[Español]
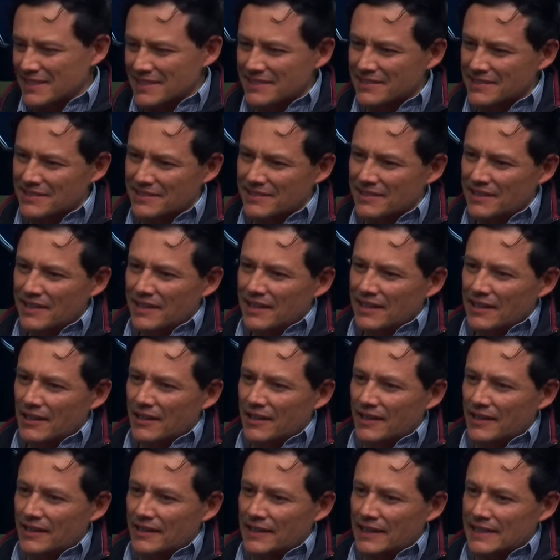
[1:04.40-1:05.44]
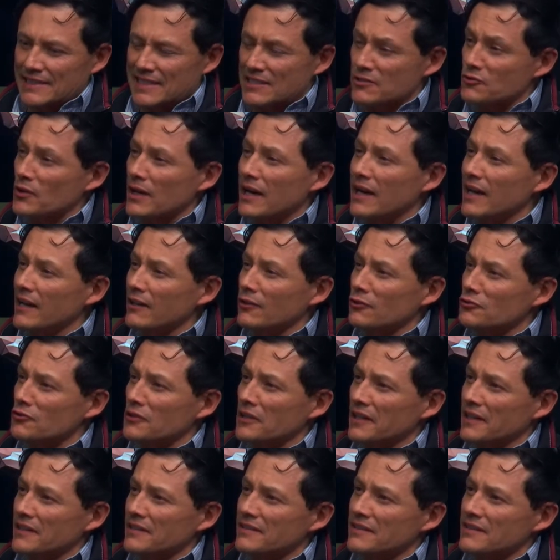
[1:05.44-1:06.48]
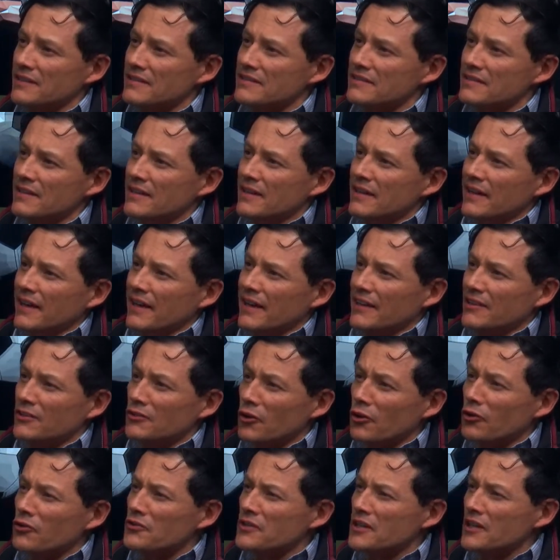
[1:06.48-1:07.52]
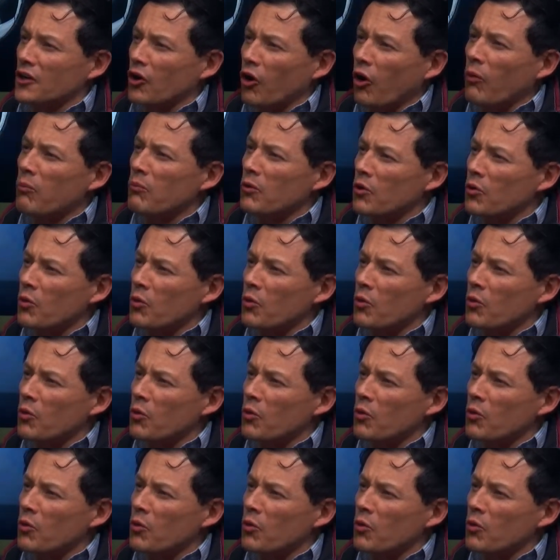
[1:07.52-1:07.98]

es eh, asesorar a los clientes en dónde, cómo,